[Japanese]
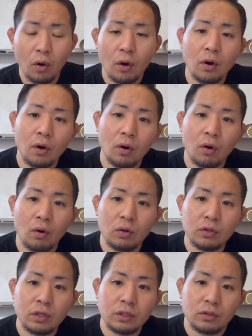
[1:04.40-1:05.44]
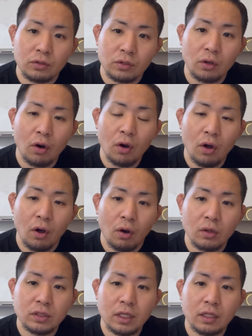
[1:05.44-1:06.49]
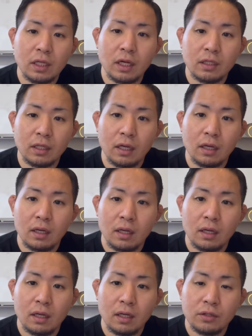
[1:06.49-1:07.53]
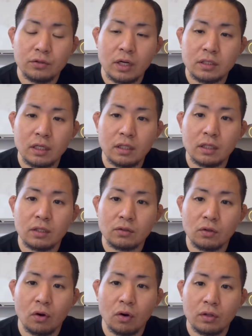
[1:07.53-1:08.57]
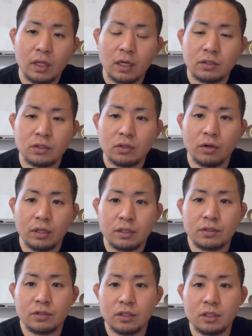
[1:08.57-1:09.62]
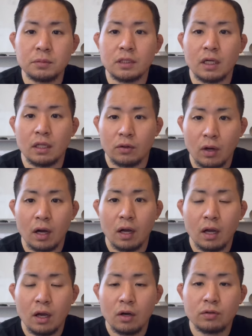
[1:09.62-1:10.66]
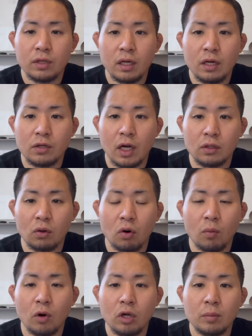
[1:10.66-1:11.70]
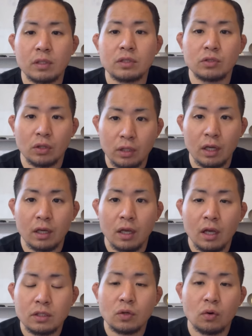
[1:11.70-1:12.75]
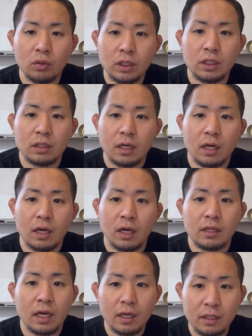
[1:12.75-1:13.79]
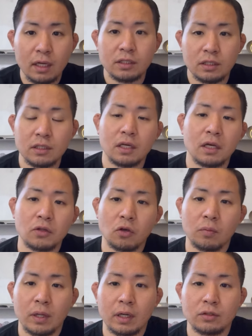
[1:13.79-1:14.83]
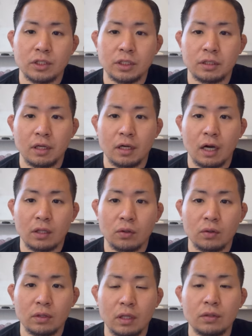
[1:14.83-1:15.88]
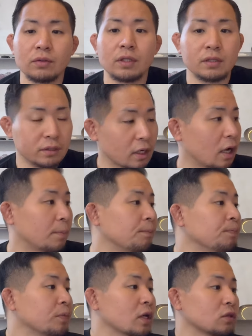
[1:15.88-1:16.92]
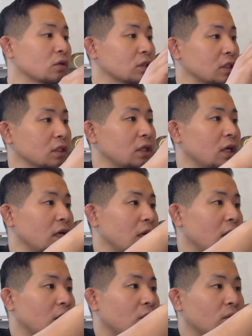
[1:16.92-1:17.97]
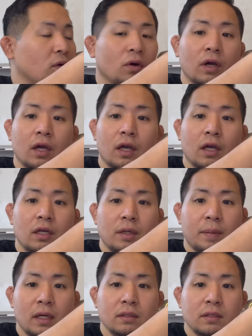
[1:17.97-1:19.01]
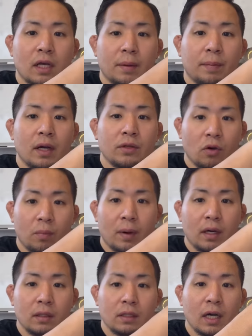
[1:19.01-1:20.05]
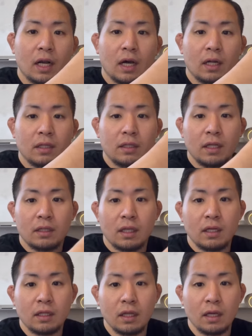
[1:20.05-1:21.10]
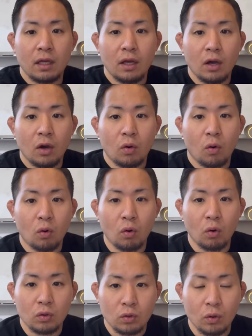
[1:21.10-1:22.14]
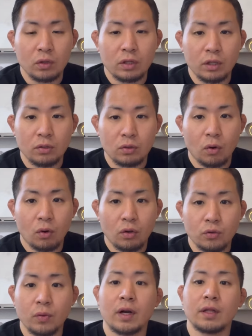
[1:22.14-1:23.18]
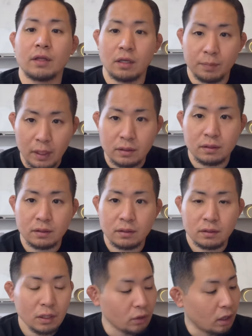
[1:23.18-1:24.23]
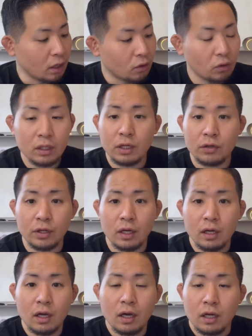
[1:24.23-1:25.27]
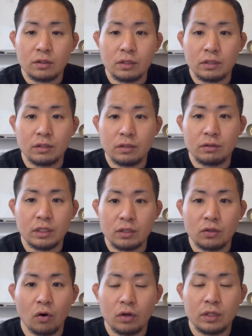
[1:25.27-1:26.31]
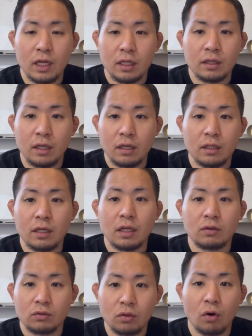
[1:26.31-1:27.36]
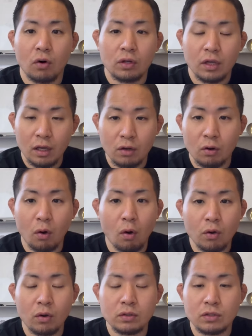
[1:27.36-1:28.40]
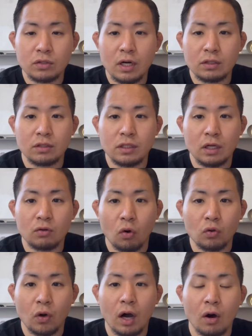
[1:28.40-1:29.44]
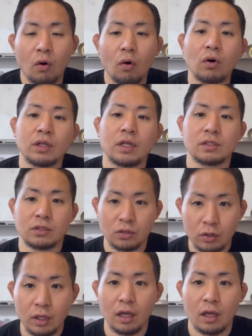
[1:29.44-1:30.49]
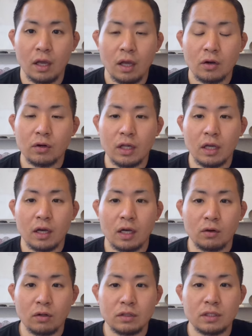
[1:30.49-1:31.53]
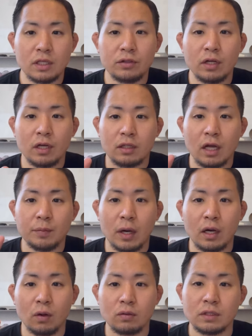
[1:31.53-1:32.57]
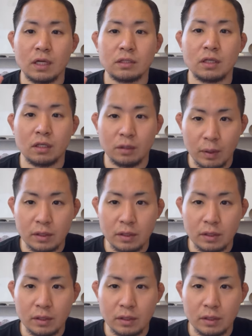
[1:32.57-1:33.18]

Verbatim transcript: このようにグッと押していただいて、揺らしていただくと、なんかすごいね、筋みたいなのが触れれるかと思いますので、そこに、えー、大体神経と呼ばれる神経が通ってるんですが、その神経がこの、えー、2番、3番、4番から出ていて、ここを通っていると言われています。なので、この辺りをね、ぐりぐりぐりっとやっていただくと、結構腰痛楽になることが多いですので、これね、あの、実際のやり方今からお伝えしていきま